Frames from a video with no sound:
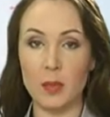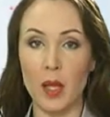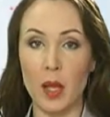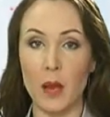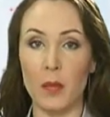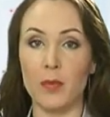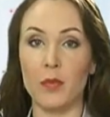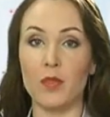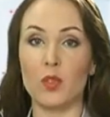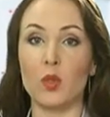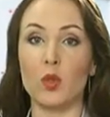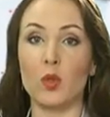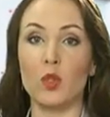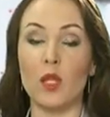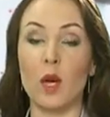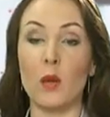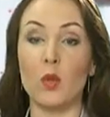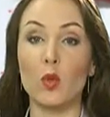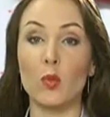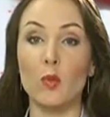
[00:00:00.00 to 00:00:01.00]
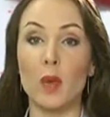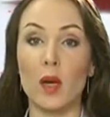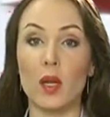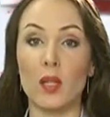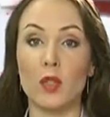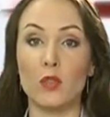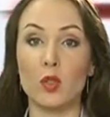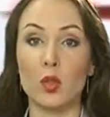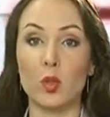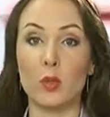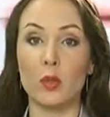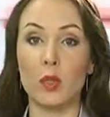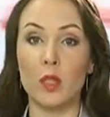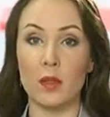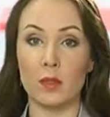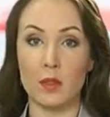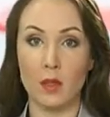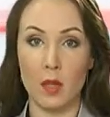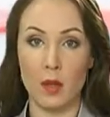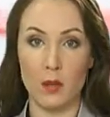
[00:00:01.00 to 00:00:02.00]
Виной тому порыв трубы на
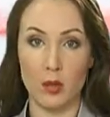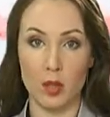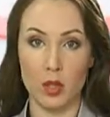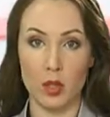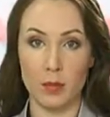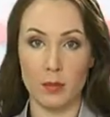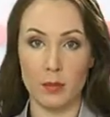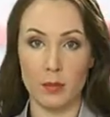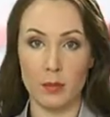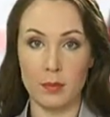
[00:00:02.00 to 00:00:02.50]
водоводе.